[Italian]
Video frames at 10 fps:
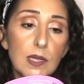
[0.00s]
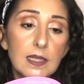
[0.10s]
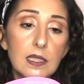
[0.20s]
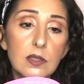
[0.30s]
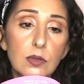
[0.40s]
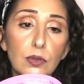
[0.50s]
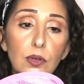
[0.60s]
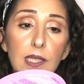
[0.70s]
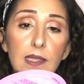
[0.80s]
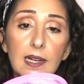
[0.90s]
questi
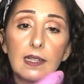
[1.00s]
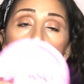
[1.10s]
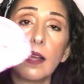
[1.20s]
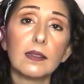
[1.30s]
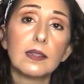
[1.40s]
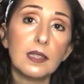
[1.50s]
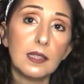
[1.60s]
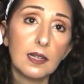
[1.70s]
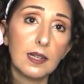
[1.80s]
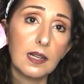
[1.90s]
sono
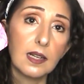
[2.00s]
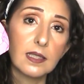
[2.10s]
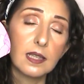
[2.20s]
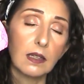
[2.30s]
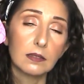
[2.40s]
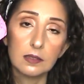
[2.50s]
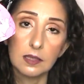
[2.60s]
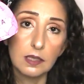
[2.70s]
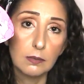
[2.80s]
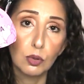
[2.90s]
idratanti, rilassanti,